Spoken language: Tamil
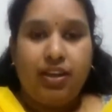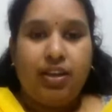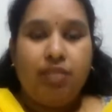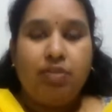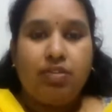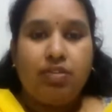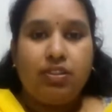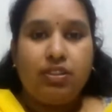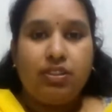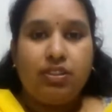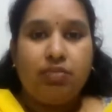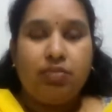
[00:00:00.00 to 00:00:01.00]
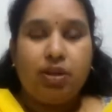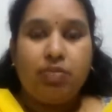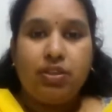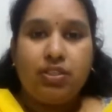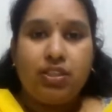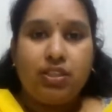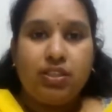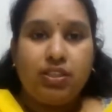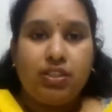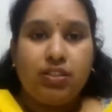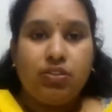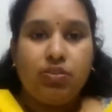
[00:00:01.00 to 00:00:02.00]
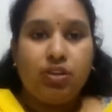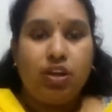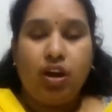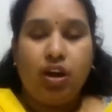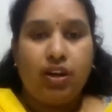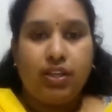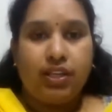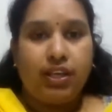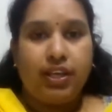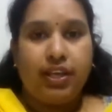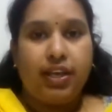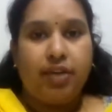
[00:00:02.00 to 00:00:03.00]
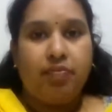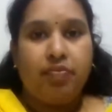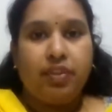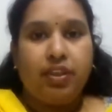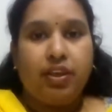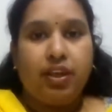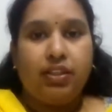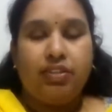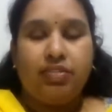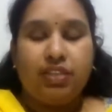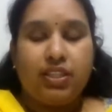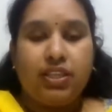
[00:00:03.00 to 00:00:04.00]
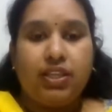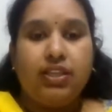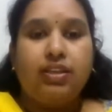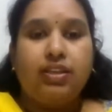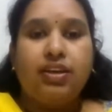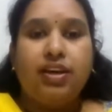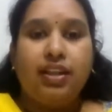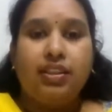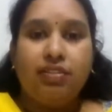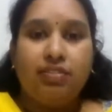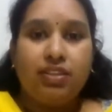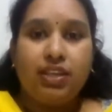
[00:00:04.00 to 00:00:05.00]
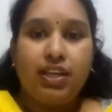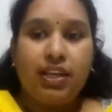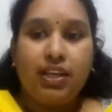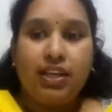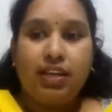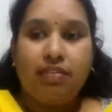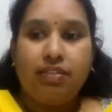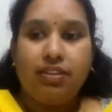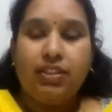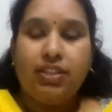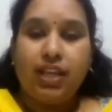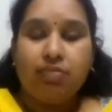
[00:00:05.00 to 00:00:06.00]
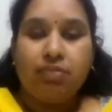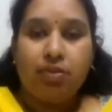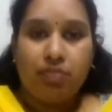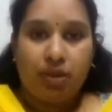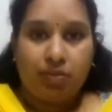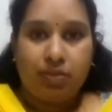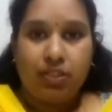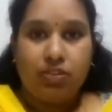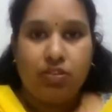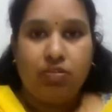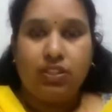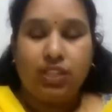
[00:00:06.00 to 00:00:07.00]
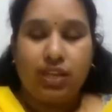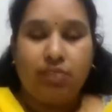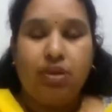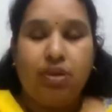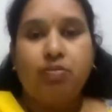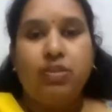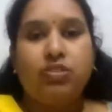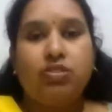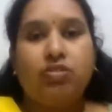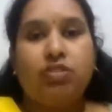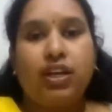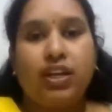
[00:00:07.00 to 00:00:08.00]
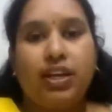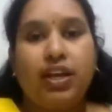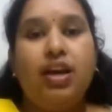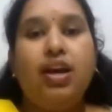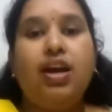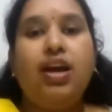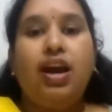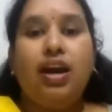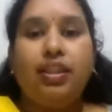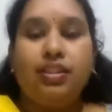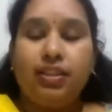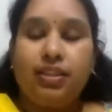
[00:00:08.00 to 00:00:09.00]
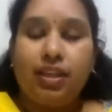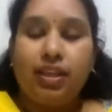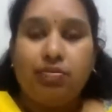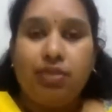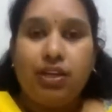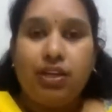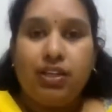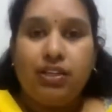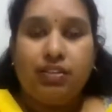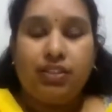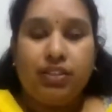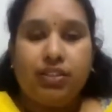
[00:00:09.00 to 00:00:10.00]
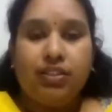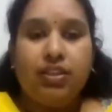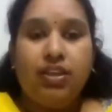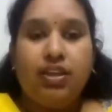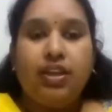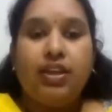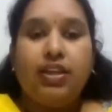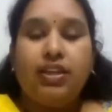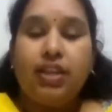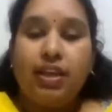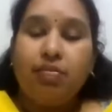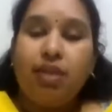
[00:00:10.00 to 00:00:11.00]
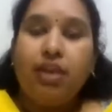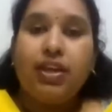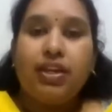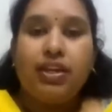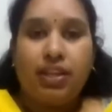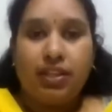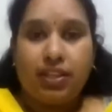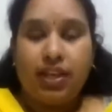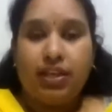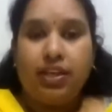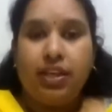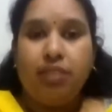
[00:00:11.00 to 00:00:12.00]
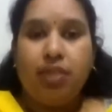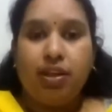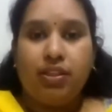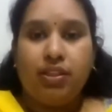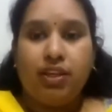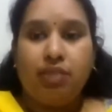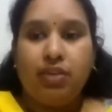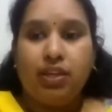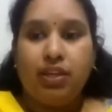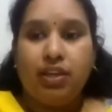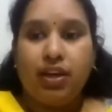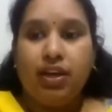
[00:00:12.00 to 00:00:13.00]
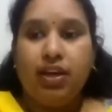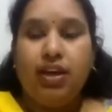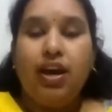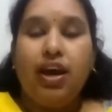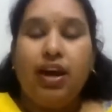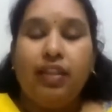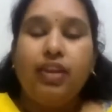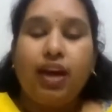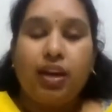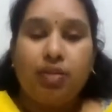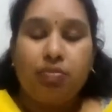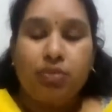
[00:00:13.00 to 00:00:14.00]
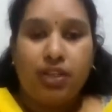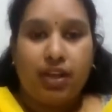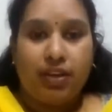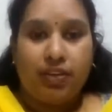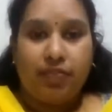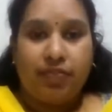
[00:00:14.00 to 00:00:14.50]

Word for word: நம்ம வந்து பிரபஞ்சத்துக்குன்னு ஒரு லா இருக்கு இல்லையா அந்த விதிகள் அந்த விதிகள்லயே வந்து தர்மம் அப்படின்னு சொல்லுவாங்க தர்மம் அப்படின்னு சொல்லுவாங்க இல்லையா அந்த தர்மங்களுக்கு வந்து இதயமா இருக்கிறது என்னன்னு பாத்தீங்க அப்படின்னா அந்த அன்பு தான்